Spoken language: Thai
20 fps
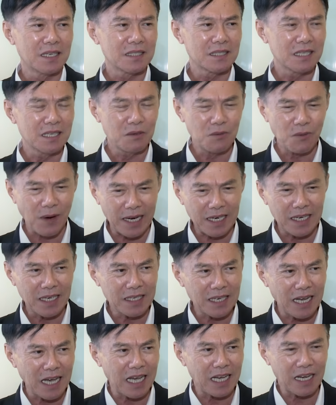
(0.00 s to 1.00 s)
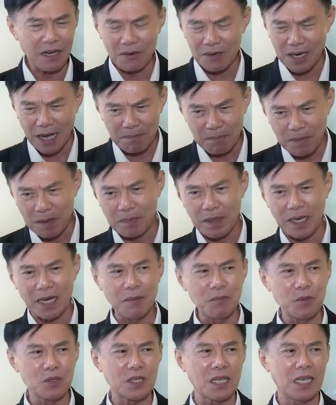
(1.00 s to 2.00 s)
ซึ่งวันข้างหน้าเขากลับมาเป็นรั
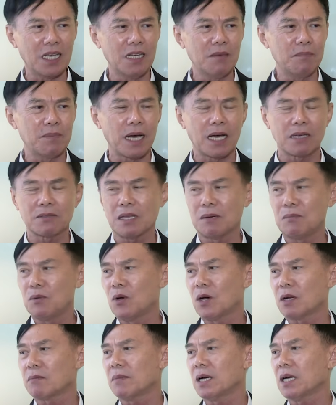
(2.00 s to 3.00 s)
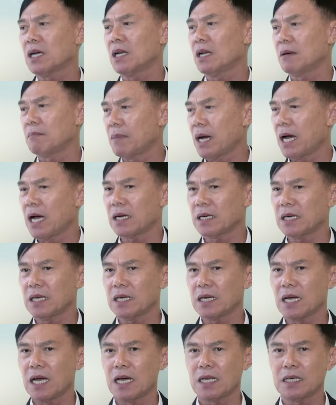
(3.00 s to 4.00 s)
ฐมนตรีหรือเปล่าตำรวจมันก็ลำบากใน
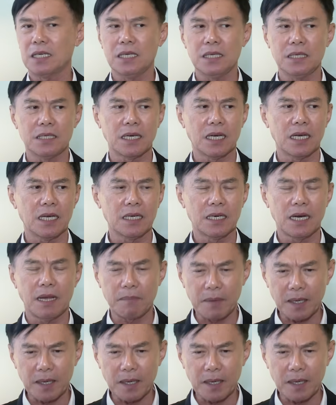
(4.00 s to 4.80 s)
การที่จะรับ